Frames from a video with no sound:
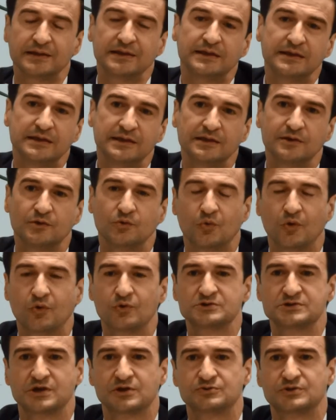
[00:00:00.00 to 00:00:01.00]
y luego
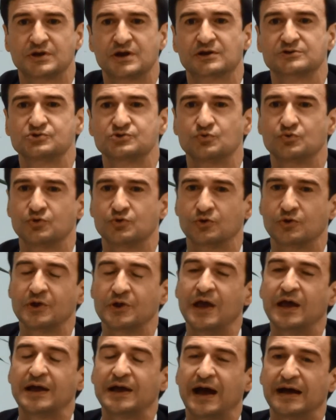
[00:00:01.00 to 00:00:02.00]
esa otra resolución
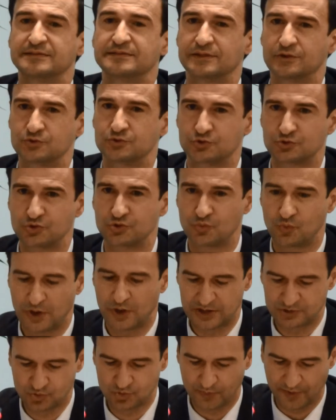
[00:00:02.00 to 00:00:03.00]
ante otro
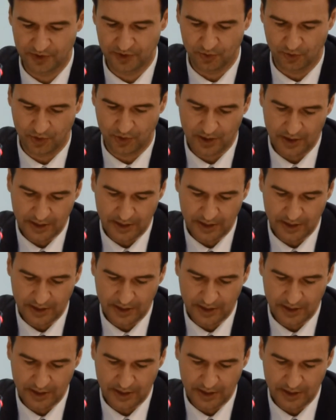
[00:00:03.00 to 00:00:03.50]
Tribunal Superior.